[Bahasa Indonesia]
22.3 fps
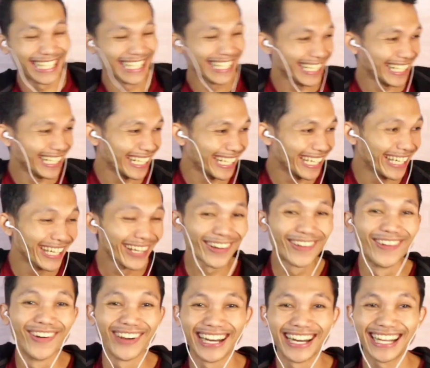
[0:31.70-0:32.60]
lagi
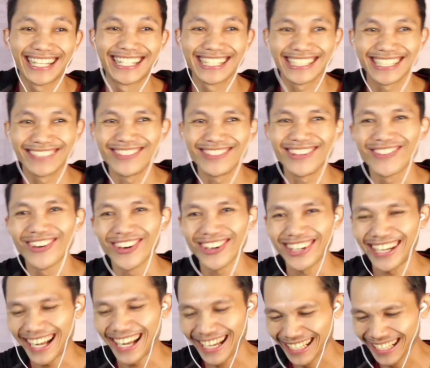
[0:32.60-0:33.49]
gue lagi
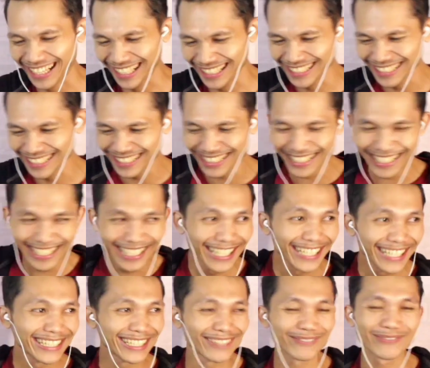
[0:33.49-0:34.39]
sama ponakan
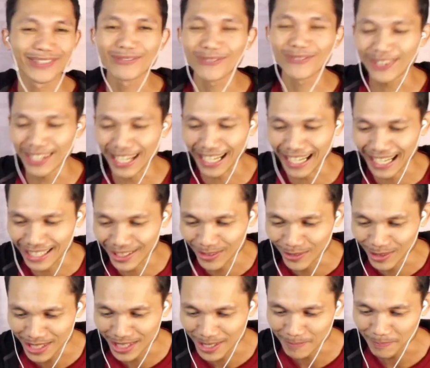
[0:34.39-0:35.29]
tapi
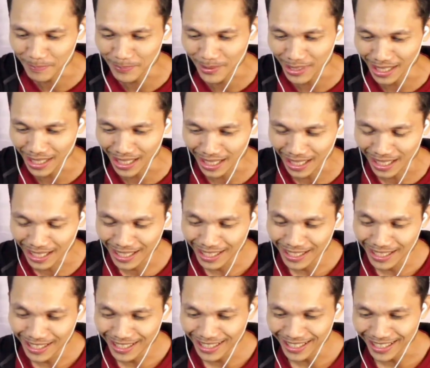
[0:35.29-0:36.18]
ponakan gue nyempil
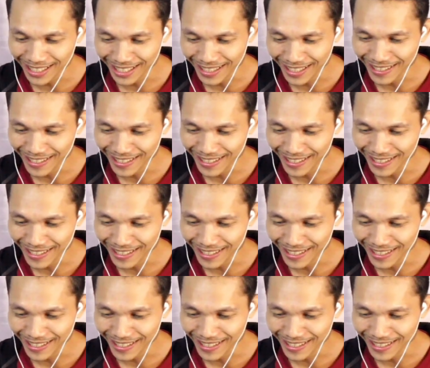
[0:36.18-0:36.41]
Hai,